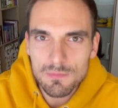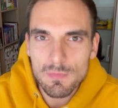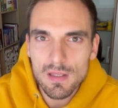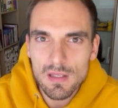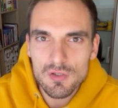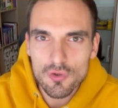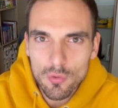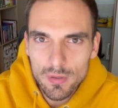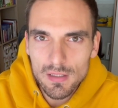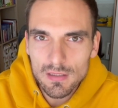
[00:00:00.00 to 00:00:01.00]
Eh,
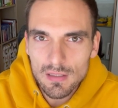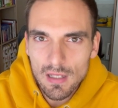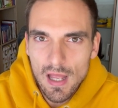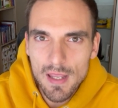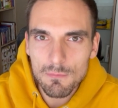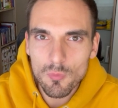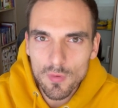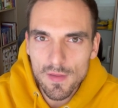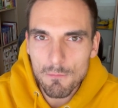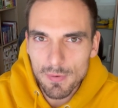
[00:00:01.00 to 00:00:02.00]
sorry, I'm
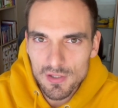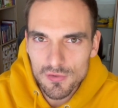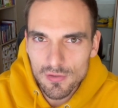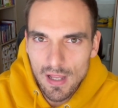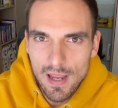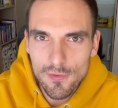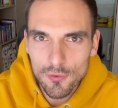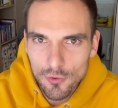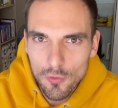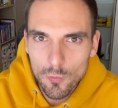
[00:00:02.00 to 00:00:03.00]
Murcian person, I
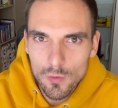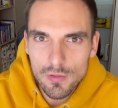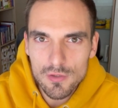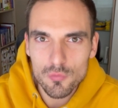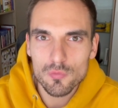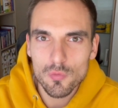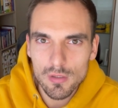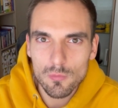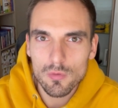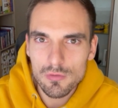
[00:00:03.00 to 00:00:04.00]
don't know what are you
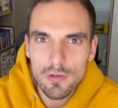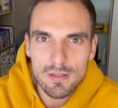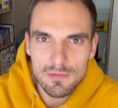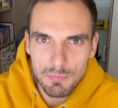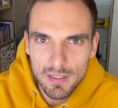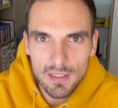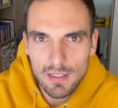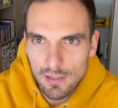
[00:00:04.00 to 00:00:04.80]
doing, what are you speaking.